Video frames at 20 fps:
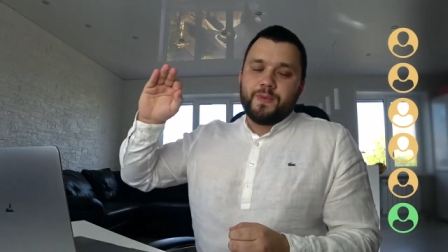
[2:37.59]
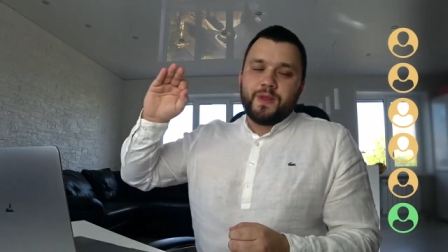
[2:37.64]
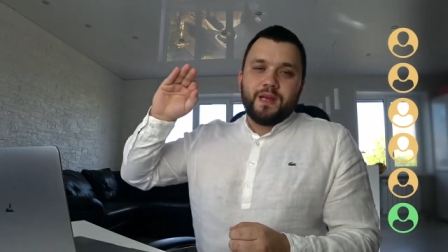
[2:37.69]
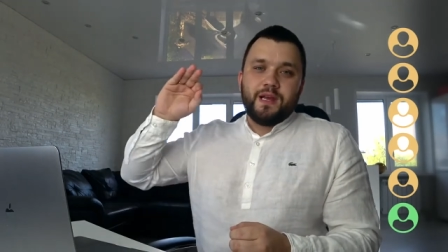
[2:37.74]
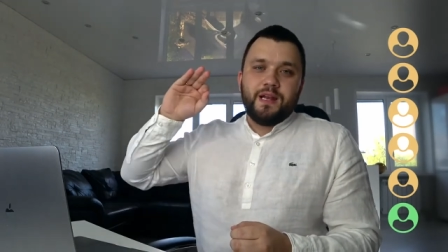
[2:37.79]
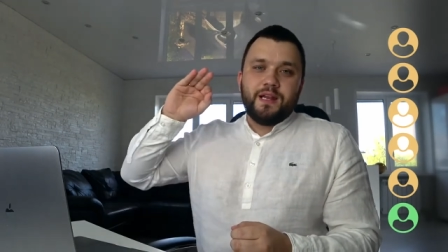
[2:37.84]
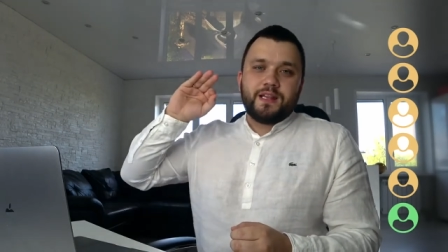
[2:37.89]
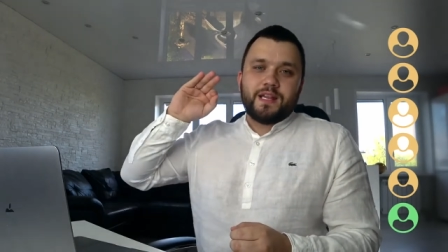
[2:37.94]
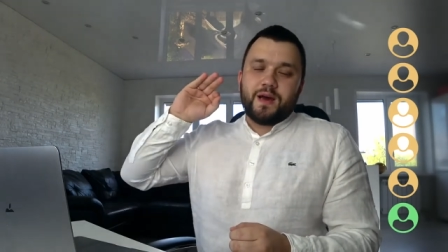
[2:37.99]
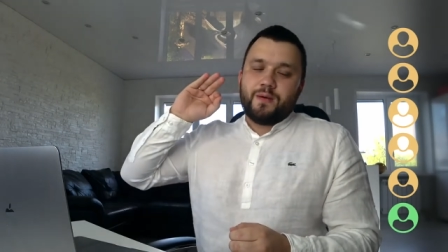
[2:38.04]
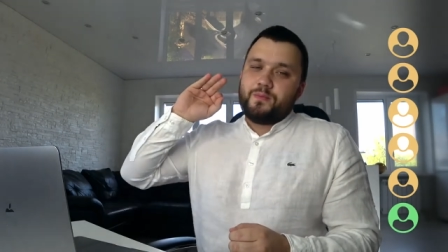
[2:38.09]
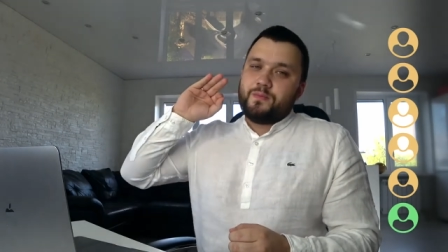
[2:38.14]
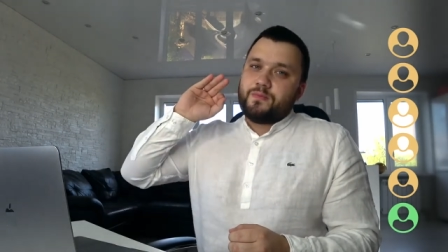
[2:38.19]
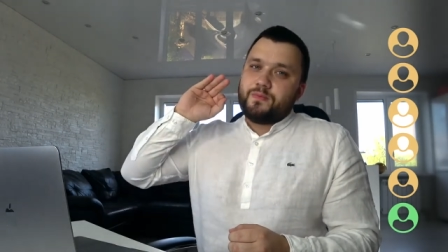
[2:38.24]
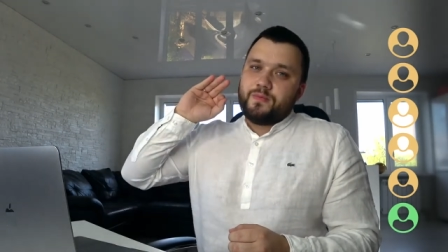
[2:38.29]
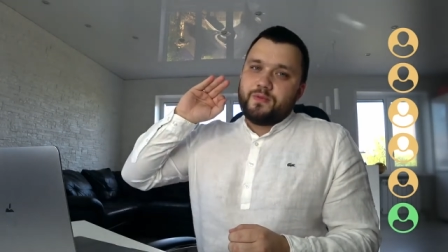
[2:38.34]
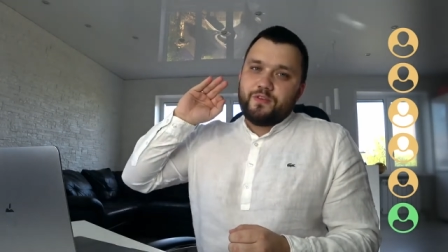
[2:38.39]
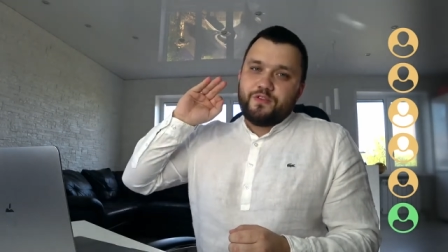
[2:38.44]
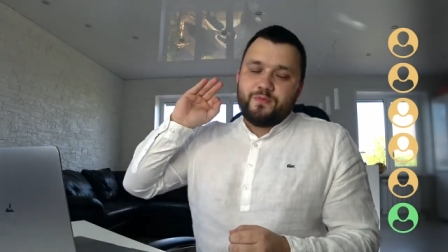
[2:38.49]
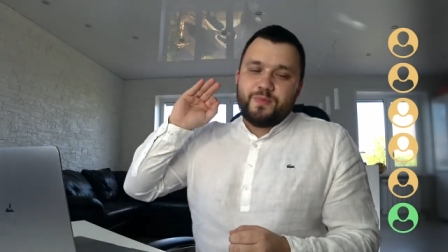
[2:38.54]
Или там
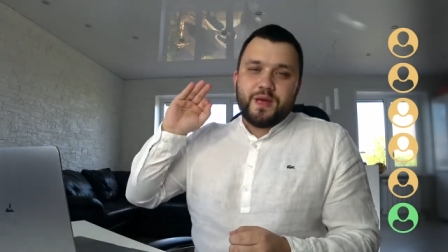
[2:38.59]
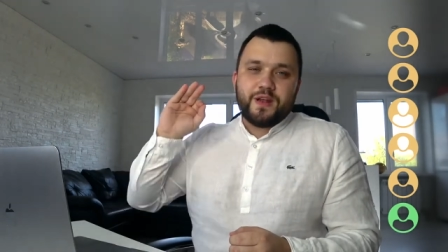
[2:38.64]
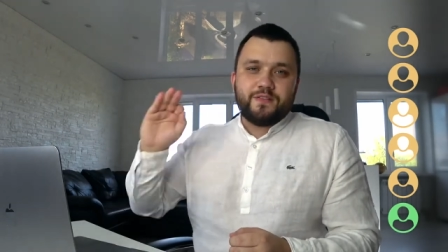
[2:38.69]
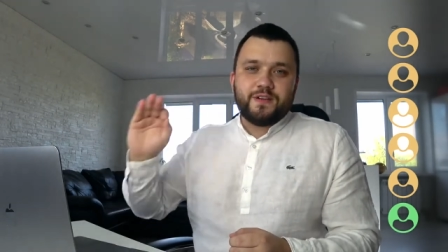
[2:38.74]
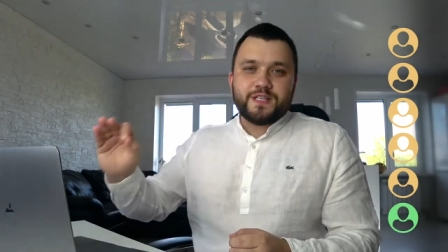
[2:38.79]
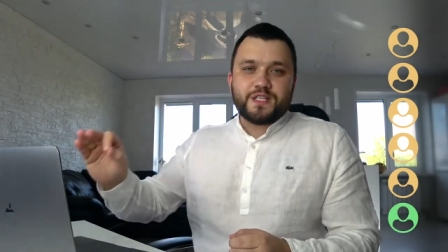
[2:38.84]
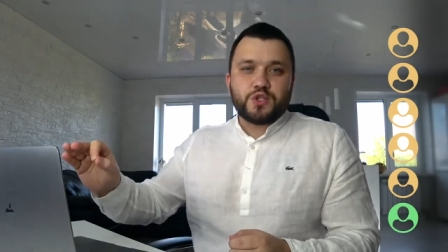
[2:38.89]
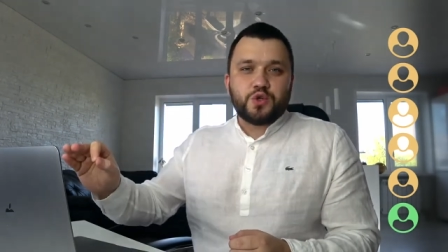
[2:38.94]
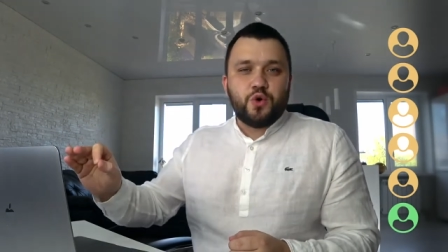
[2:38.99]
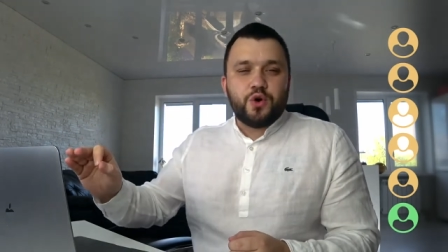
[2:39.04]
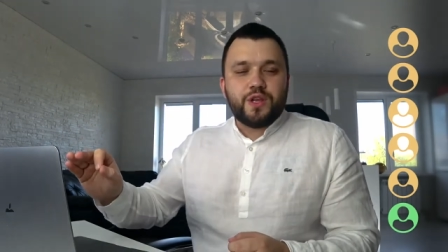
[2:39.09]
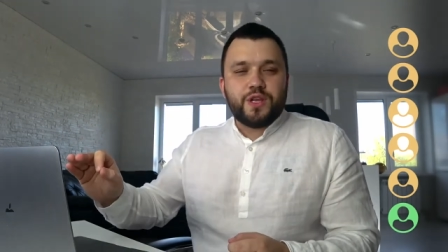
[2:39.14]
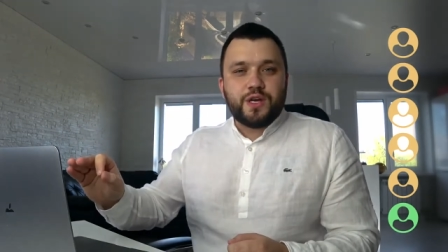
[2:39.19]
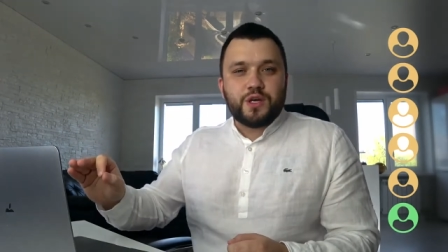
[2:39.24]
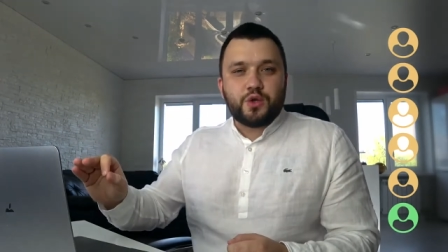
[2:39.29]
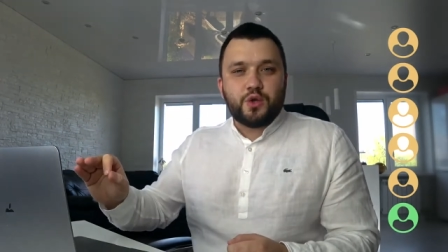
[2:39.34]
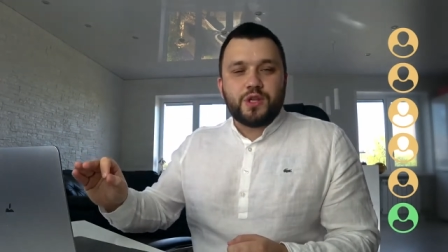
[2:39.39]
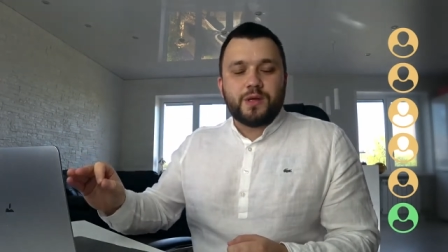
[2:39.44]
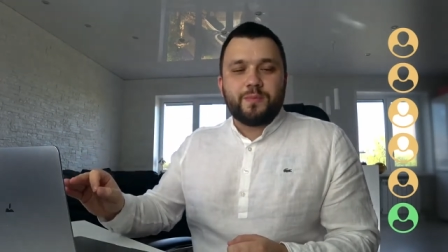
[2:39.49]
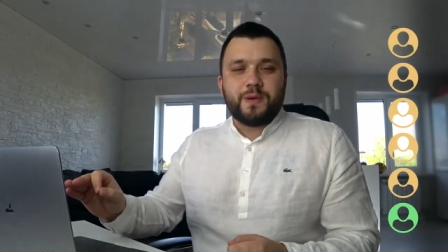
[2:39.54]
в первой сотне
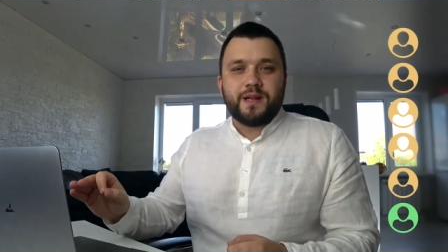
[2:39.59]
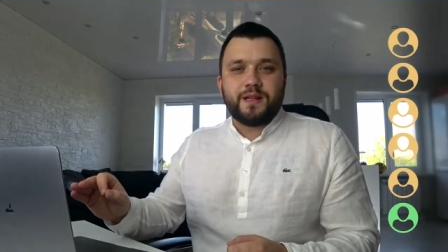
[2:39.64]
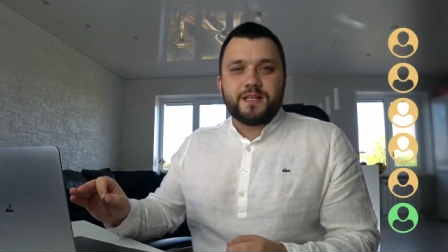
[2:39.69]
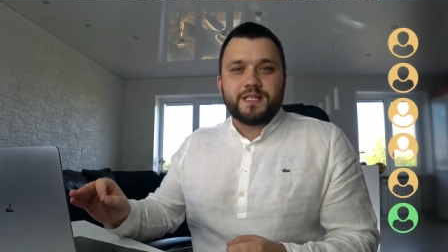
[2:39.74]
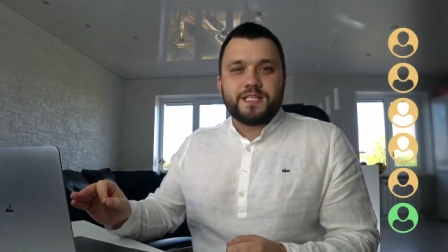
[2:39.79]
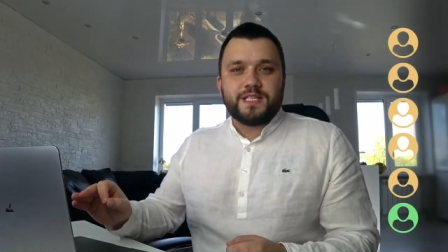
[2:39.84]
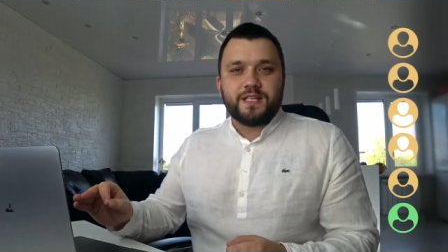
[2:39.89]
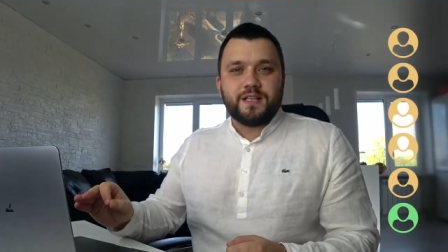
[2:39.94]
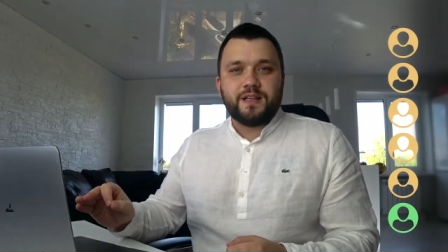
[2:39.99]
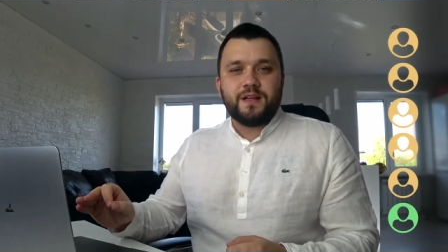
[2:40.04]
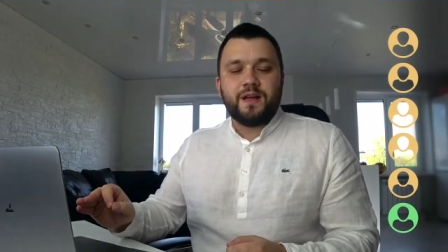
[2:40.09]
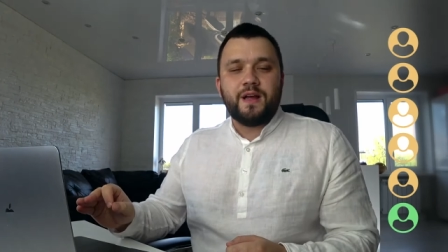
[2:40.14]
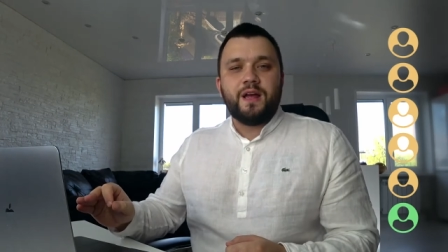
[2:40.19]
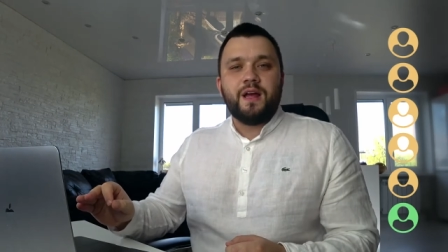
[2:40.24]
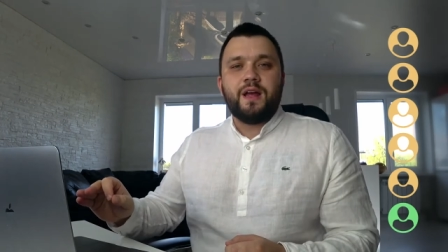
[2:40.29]
кто-то пригласил –